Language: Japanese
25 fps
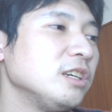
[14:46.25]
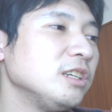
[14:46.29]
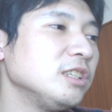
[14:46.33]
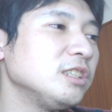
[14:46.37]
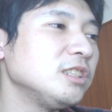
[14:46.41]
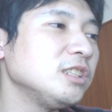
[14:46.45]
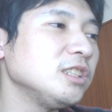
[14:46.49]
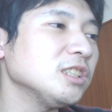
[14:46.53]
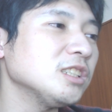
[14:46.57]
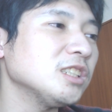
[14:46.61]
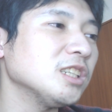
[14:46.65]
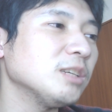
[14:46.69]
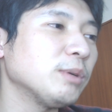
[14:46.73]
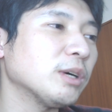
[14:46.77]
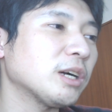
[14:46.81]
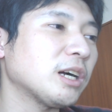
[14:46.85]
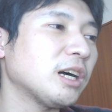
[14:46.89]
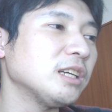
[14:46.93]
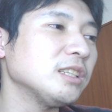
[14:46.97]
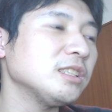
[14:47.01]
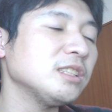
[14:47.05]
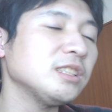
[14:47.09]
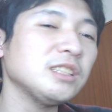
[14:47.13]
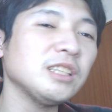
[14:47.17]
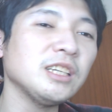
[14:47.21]
一時期はまあ
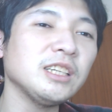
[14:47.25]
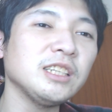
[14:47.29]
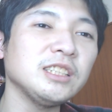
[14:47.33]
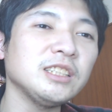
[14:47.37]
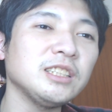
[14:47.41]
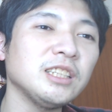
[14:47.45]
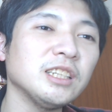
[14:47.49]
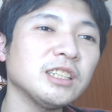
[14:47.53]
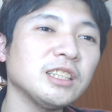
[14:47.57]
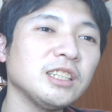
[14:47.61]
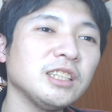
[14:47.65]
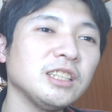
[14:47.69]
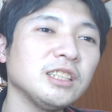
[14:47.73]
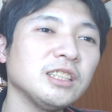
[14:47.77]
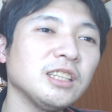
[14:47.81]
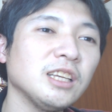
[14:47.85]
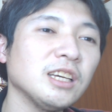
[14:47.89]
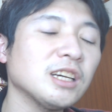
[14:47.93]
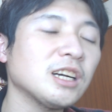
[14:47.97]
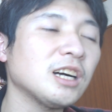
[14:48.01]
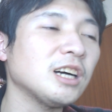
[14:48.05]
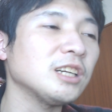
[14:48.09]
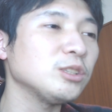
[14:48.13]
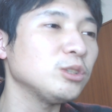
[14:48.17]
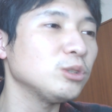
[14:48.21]
完全移籍
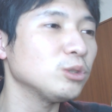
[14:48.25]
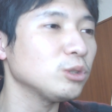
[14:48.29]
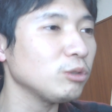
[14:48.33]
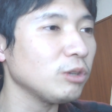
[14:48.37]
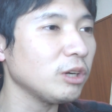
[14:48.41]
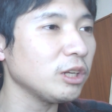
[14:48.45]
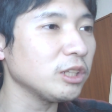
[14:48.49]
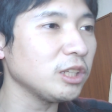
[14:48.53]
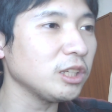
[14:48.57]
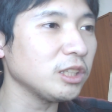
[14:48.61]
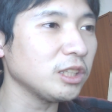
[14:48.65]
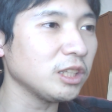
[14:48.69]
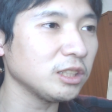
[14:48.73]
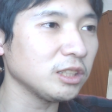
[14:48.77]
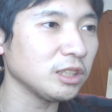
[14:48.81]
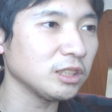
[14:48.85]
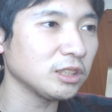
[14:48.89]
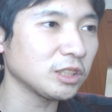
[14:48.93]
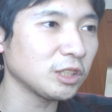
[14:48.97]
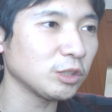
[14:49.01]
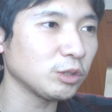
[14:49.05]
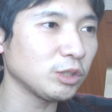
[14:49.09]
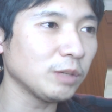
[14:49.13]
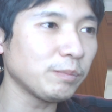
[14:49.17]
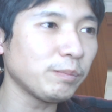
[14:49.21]
で加入と言われていたんで
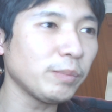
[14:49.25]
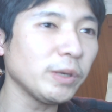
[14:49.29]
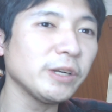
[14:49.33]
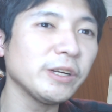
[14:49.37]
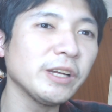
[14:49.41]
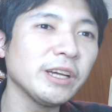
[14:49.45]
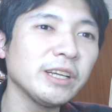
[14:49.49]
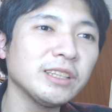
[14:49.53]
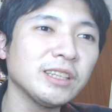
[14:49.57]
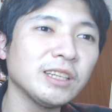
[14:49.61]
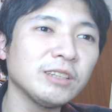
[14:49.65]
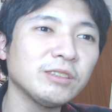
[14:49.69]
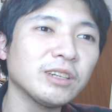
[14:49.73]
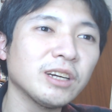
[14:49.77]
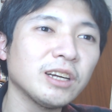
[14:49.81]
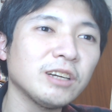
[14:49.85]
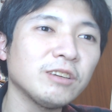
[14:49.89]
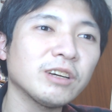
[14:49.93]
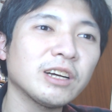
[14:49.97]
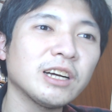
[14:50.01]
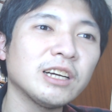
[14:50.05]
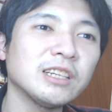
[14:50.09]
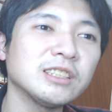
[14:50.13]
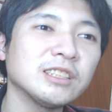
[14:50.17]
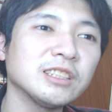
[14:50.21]
すけど、やっぱりレンタルか
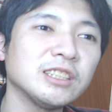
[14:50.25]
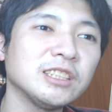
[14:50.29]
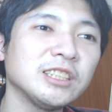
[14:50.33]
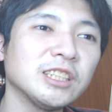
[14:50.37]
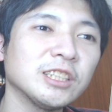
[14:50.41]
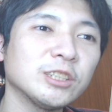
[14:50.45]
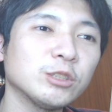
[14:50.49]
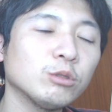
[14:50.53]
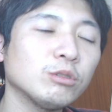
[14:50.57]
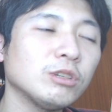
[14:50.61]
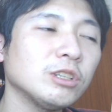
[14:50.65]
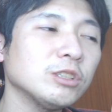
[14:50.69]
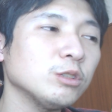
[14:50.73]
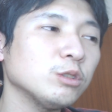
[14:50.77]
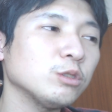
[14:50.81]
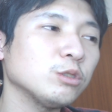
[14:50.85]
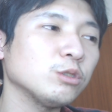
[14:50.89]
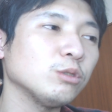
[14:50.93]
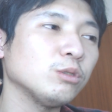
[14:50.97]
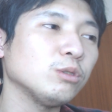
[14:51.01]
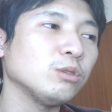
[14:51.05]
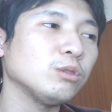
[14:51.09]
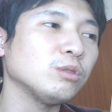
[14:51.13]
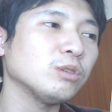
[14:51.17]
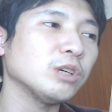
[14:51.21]
らの完全移籍、そこはちょっと
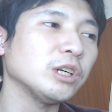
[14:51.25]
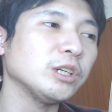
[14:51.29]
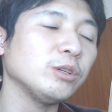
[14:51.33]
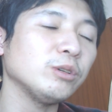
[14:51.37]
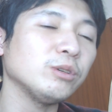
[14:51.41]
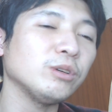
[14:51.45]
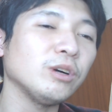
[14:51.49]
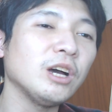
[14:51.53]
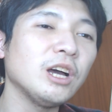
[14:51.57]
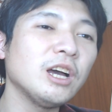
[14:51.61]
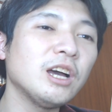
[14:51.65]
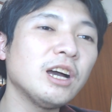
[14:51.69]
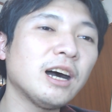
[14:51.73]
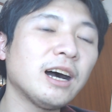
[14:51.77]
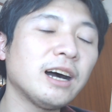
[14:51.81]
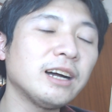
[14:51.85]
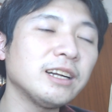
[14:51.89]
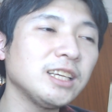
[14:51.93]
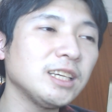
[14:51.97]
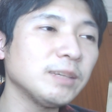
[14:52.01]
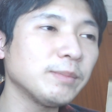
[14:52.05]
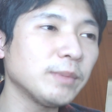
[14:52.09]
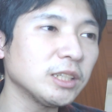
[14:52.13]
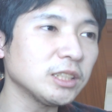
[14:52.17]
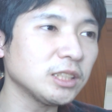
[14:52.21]
情報がいろいろ
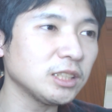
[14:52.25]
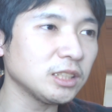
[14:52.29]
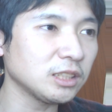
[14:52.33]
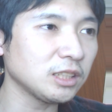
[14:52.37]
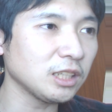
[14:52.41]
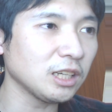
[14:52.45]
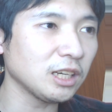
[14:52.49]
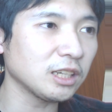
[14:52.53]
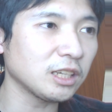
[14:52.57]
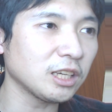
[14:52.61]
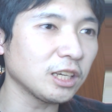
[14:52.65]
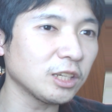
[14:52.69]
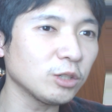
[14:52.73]
ありまして、